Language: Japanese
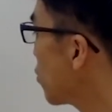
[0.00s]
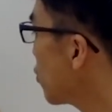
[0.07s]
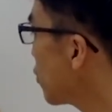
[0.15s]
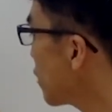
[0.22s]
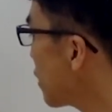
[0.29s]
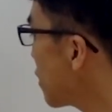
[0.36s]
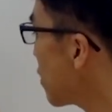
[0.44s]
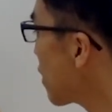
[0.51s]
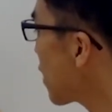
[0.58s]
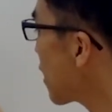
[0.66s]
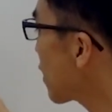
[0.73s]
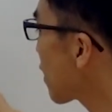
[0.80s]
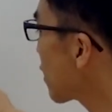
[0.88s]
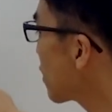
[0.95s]
しんでない
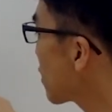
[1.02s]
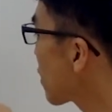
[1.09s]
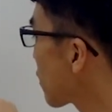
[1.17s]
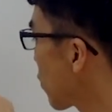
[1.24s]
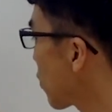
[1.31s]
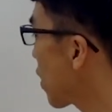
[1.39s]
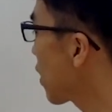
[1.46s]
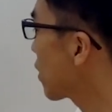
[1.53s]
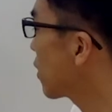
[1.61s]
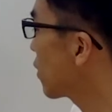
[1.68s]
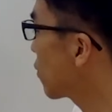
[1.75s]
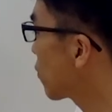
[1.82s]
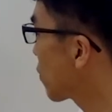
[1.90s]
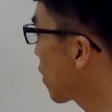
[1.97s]
ならいいんですよはっきり
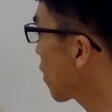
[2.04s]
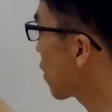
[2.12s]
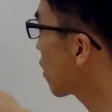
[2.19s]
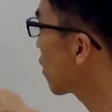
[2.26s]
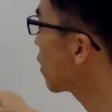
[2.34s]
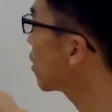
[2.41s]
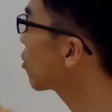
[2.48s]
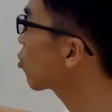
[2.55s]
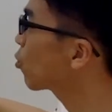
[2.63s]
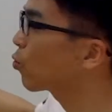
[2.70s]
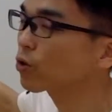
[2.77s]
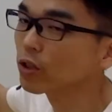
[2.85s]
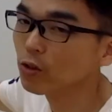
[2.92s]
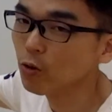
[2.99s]
言ってこの
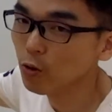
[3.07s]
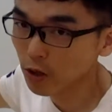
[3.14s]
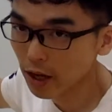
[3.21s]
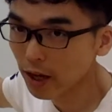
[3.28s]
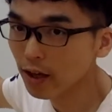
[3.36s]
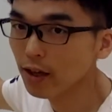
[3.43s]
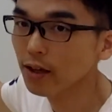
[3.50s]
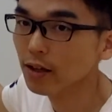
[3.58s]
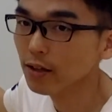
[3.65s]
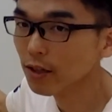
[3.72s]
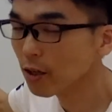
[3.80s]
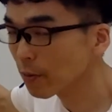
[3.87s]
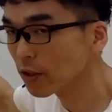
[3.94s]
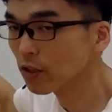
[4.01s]
思考でだって
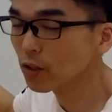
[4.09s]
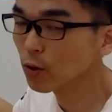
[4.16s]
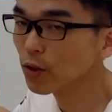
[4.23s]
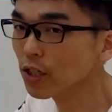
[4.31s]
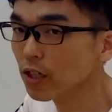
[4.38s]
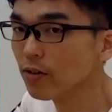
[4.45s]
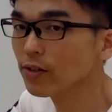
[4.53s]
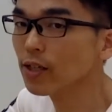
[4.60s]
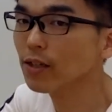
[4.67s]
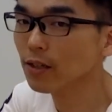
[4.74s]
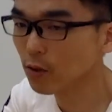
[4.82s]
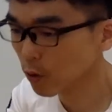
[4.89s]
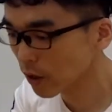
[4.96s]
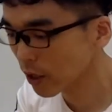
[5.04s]
別にそれで幸せだったらそ
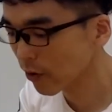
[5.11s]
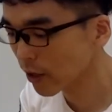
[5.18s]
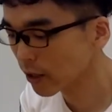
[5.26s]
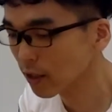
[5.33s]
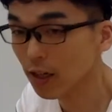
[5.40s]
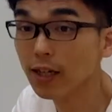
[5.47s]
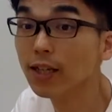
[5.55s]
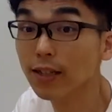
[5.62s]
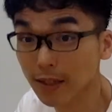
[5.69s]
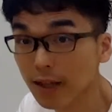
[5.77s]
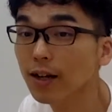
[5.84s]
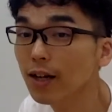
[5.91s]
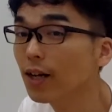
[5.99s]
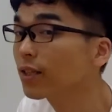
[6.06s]
れでいいわけじゃないですか
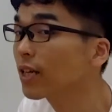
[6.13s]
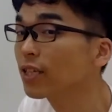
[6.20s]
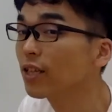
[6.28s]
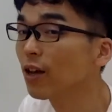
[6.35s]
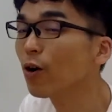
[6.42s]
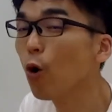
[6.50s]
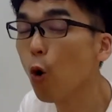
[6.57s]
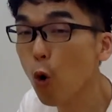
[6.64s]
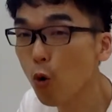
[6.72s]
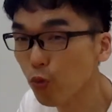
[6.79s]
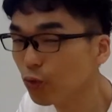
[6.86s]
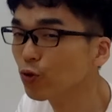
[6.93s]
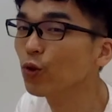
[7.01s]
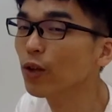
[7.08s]
大事なのは幸
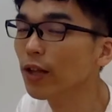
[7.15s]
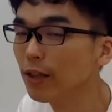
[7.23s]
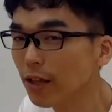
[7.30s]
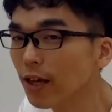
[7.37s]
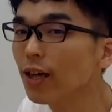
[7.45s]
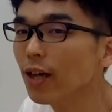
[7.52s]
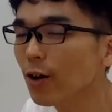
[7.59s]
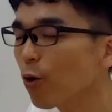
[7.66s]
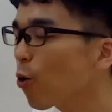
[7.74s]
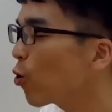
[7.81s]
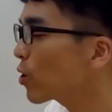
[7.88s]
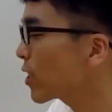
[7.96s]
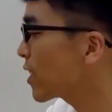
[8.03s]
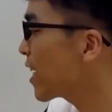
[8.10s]
福度なんでこう
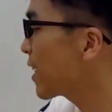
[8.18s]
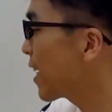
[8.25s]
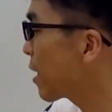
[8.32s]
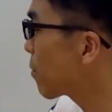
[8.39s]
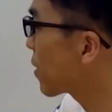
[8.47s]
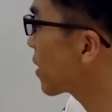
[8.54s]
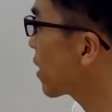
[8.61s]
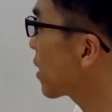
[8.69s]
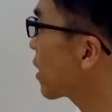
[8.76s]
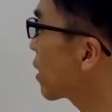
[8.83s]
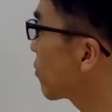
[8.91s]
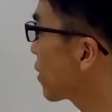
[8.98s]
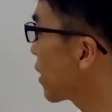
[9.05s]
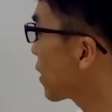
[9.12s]
しなければならない
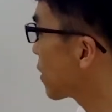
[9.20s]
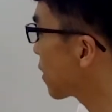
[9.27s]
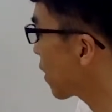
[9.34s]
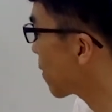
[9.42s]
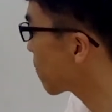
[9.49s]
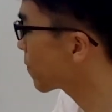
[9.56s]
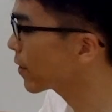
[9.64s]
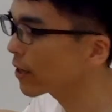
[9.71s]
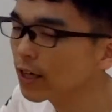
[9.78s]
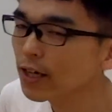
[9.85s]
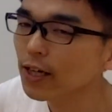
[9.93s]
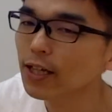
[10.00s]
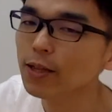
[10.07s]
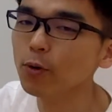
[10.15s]
はない
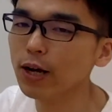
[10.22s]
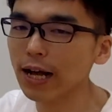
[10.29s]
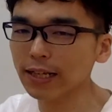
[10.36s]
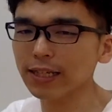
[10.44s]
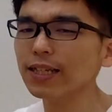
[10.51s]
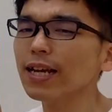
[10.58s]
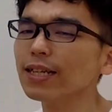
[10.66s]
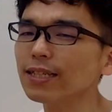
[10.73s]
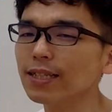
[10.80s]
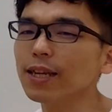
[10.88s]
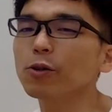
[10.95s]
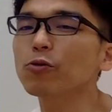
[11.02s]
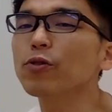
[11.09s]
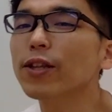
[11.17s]
でも書き出していく上でも